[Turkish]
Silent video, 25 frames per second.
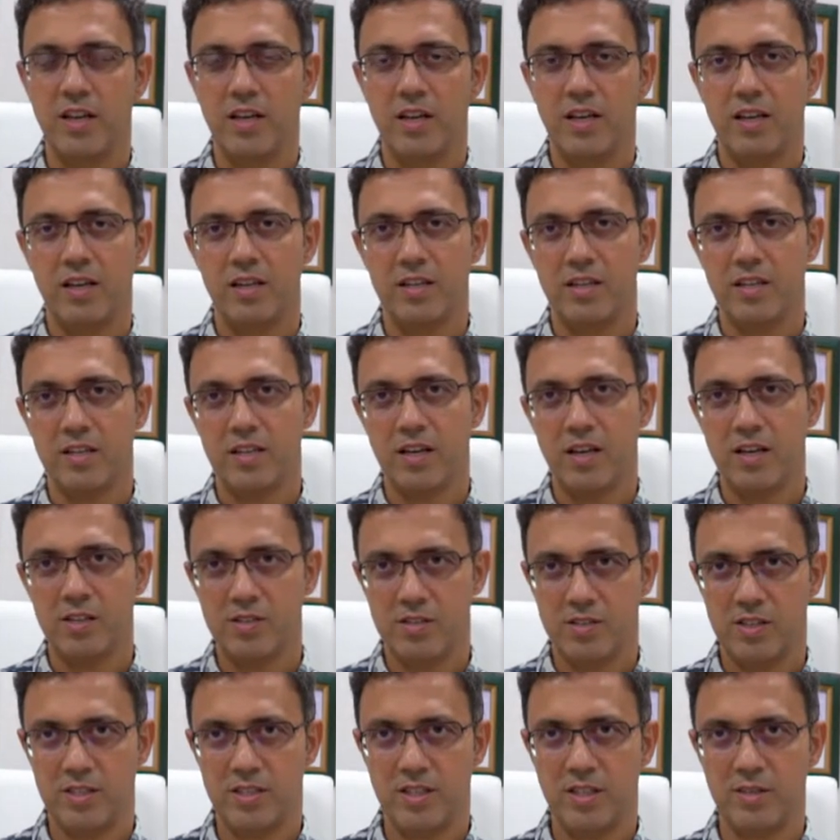e,
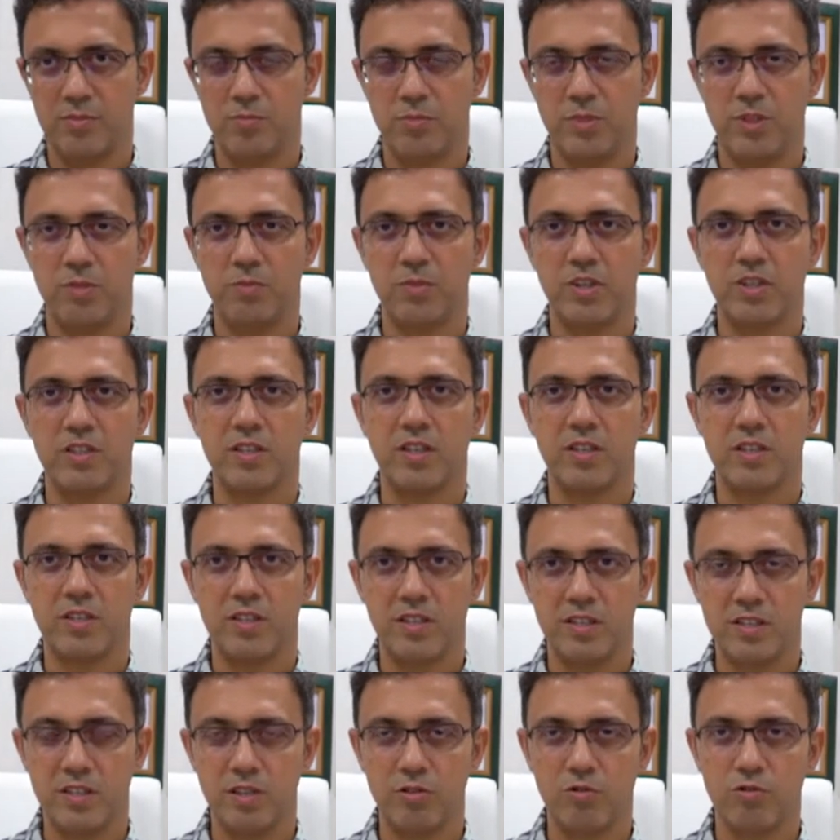hastadan bir miktar
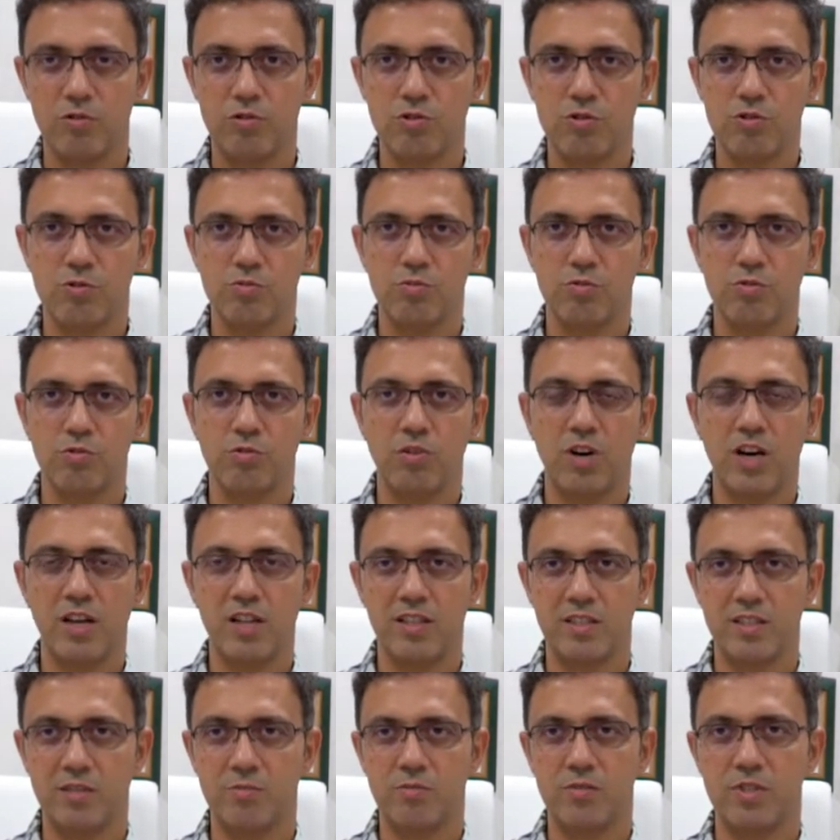kan alıyoruz. Bu
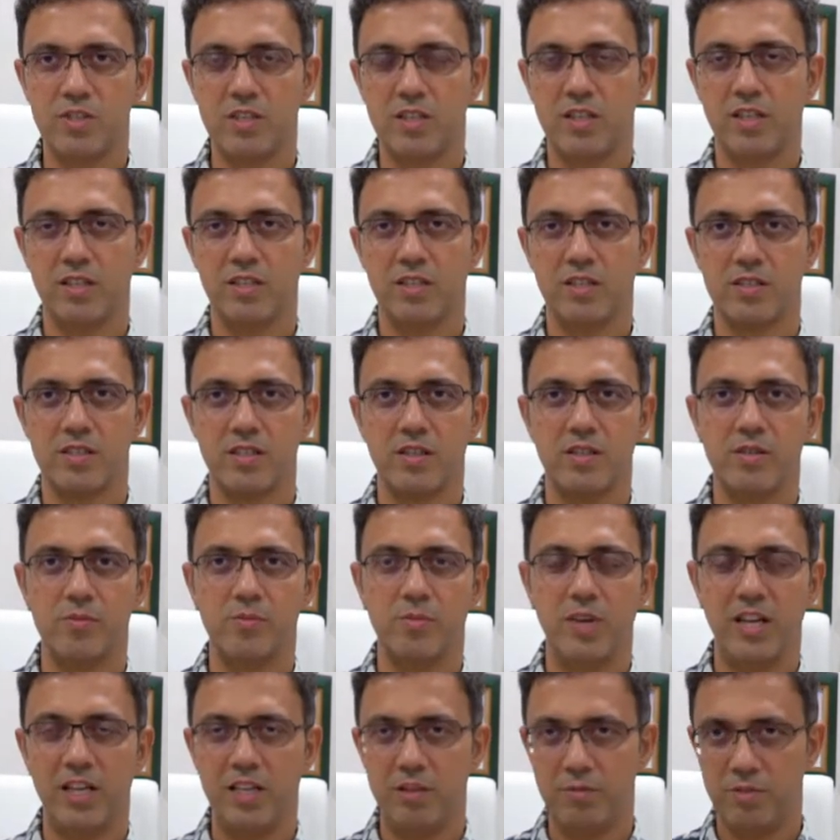aldığımız kanı
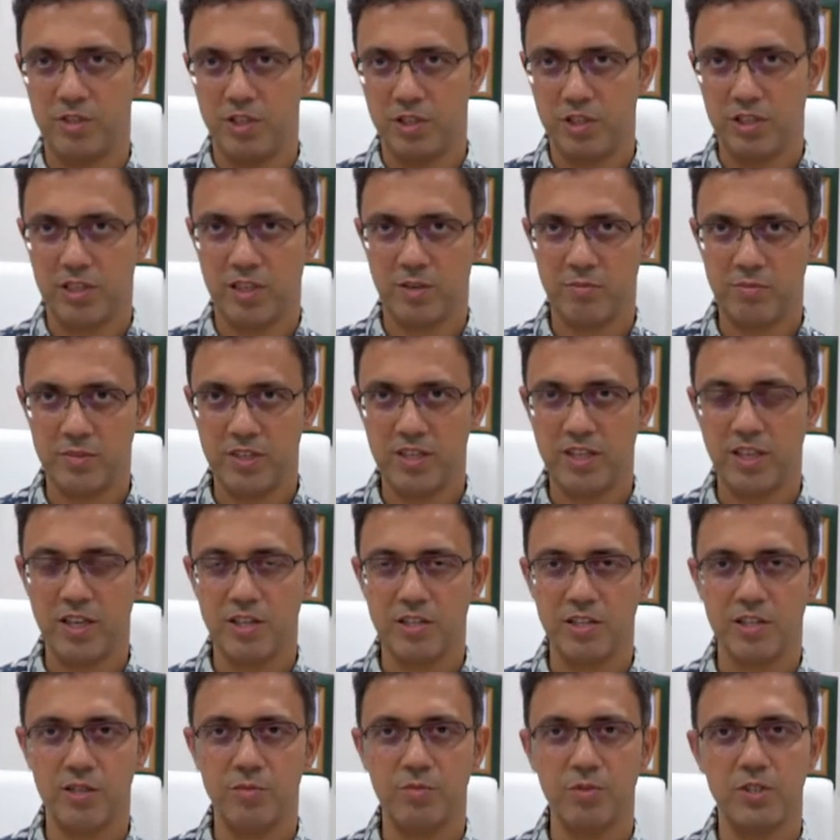belli bir işlemden
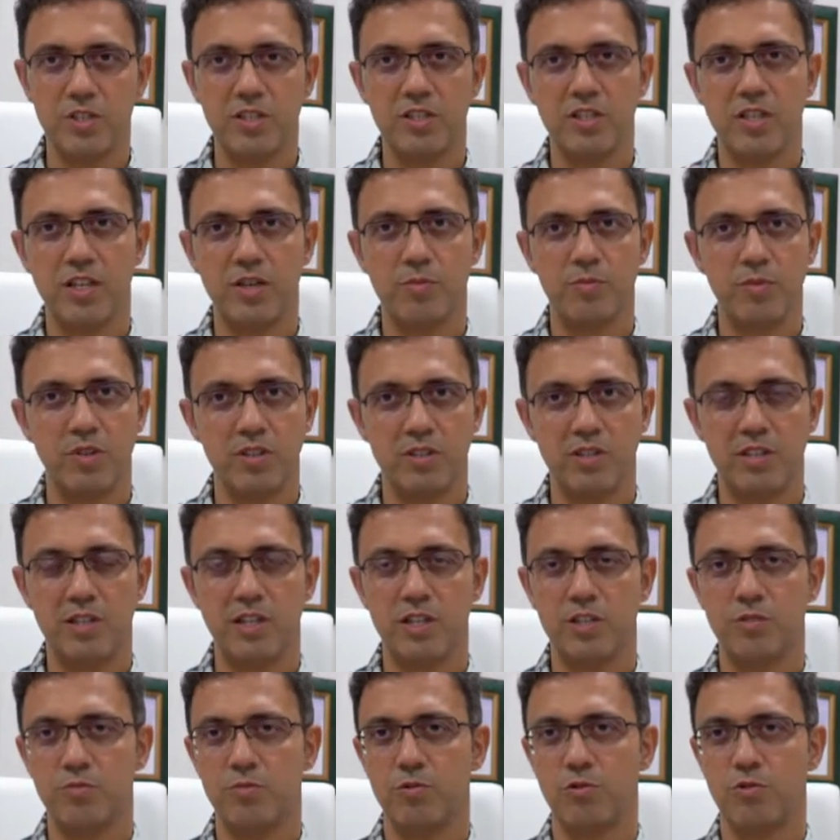geçirip içindeki
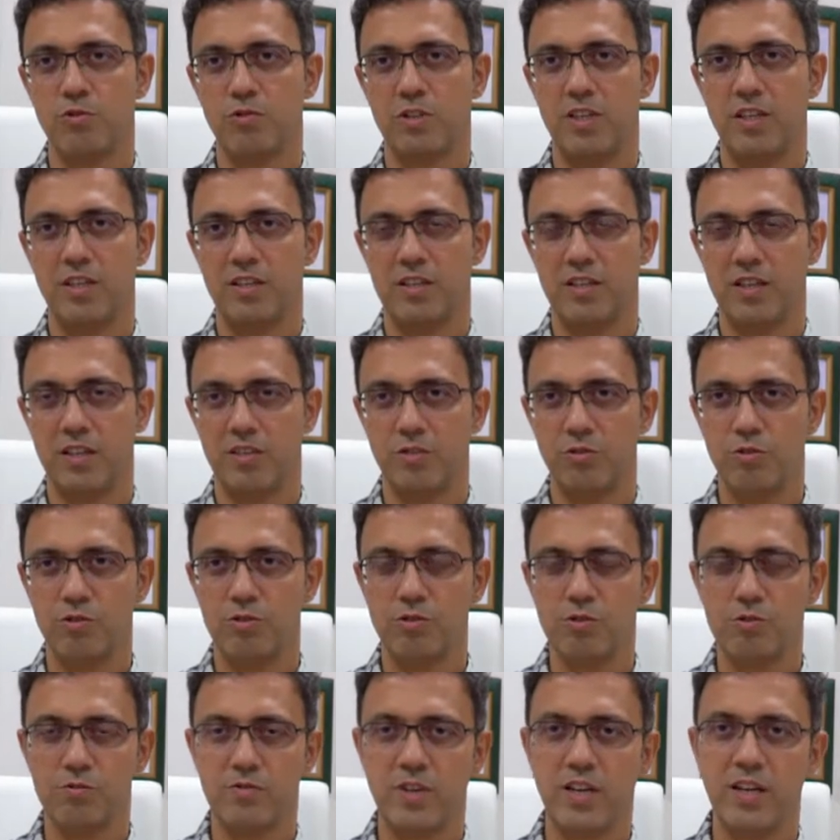pıhtılaşma hücrelerini
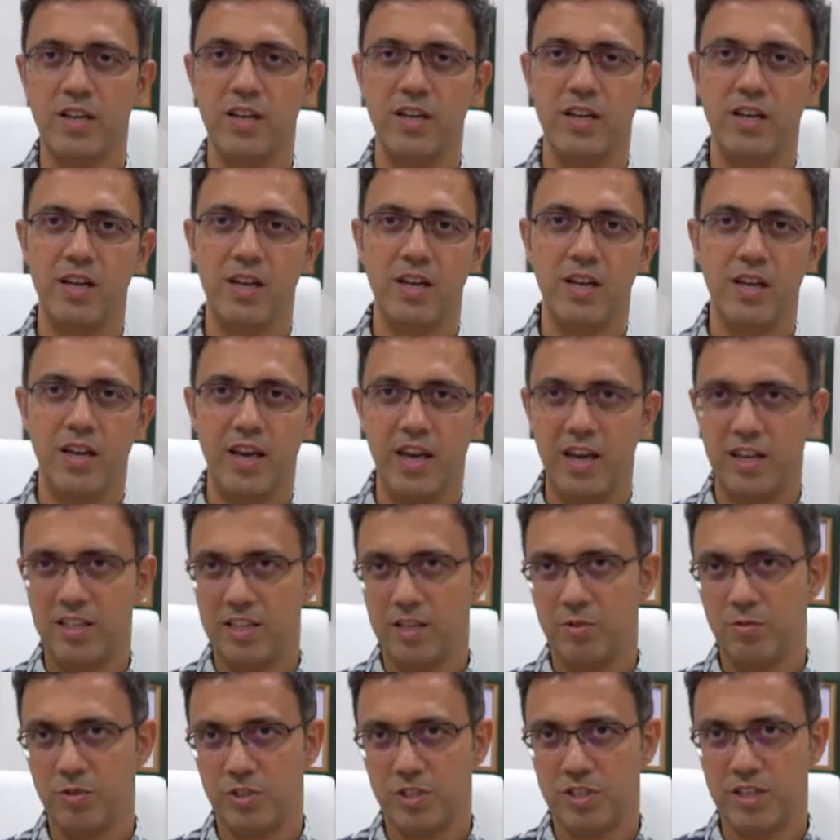alıyoruz ve
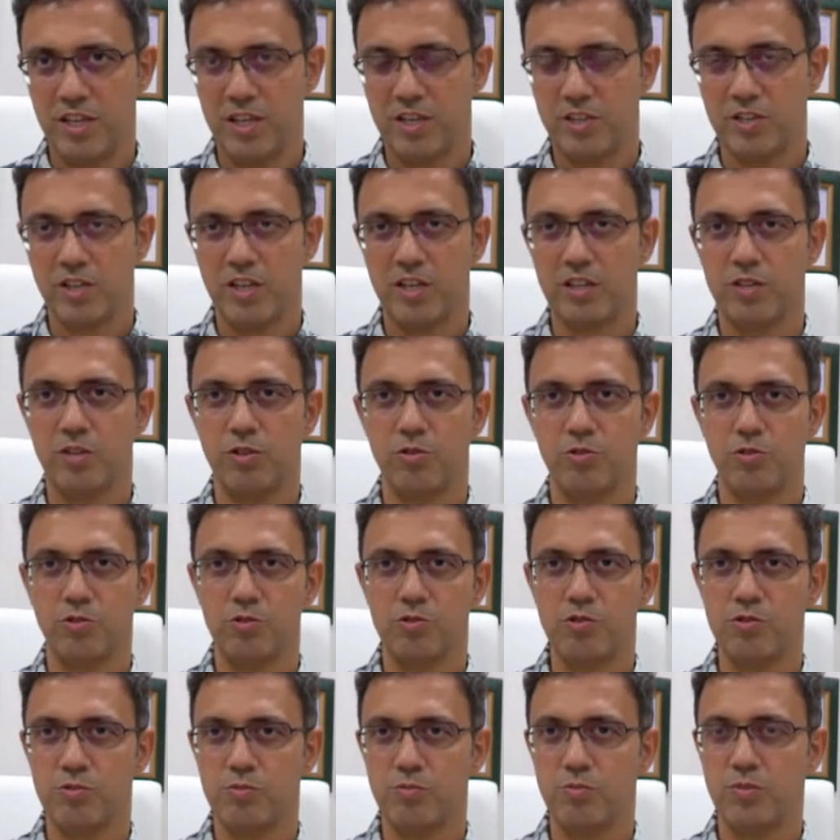eklem içine enjekte
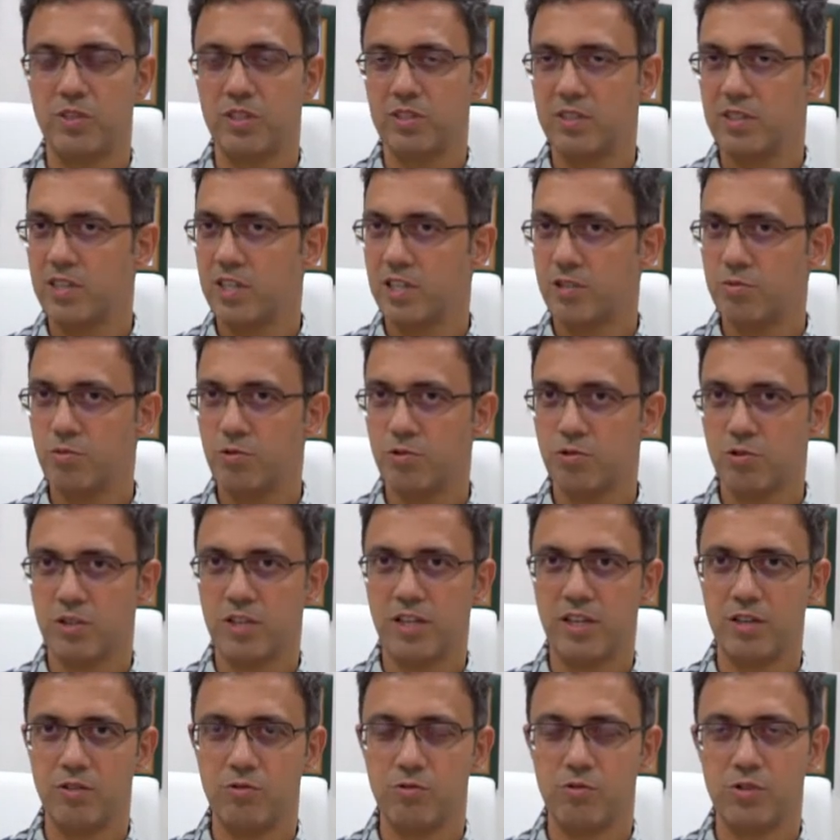ediyoruz. Pıhtılaşma
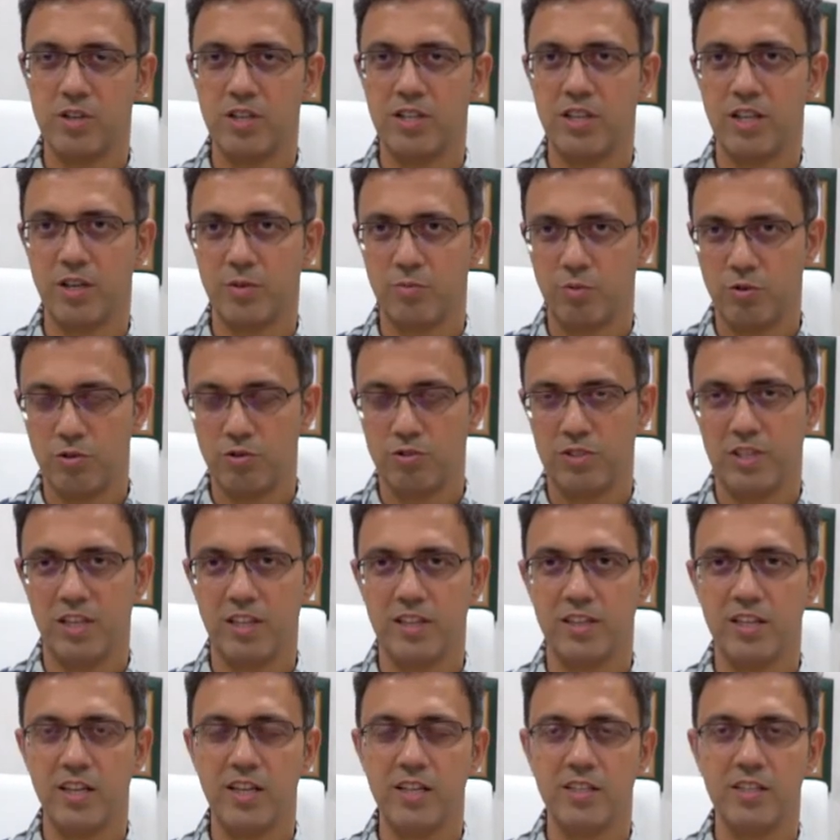hücrelerinin üzerindeki
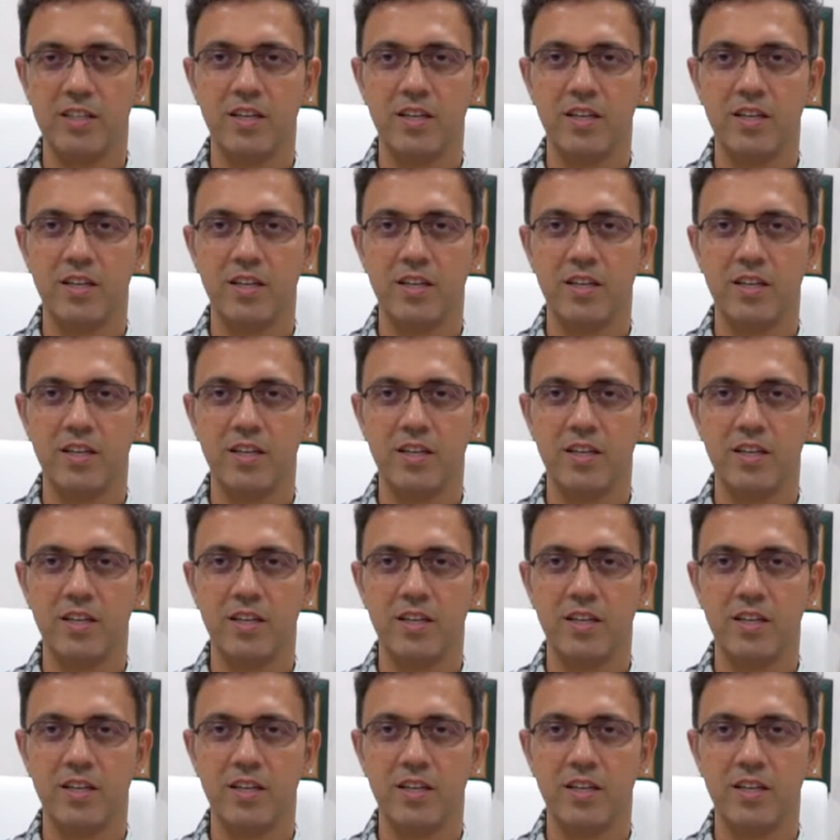proteinler